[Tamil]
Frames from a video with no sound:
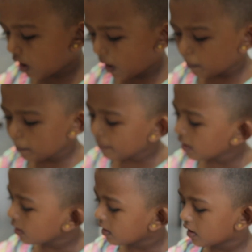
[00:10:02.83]
கம்பு
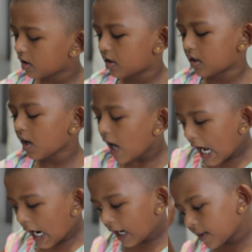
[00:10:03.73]
இருக்கு
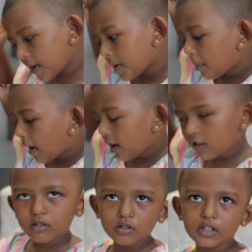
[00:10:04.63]
அதுக்கு
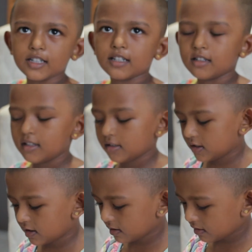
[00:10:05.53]
மேலேயும் கொண்டு
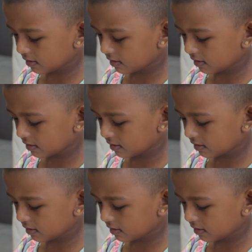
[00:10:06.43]
வந்துச்சு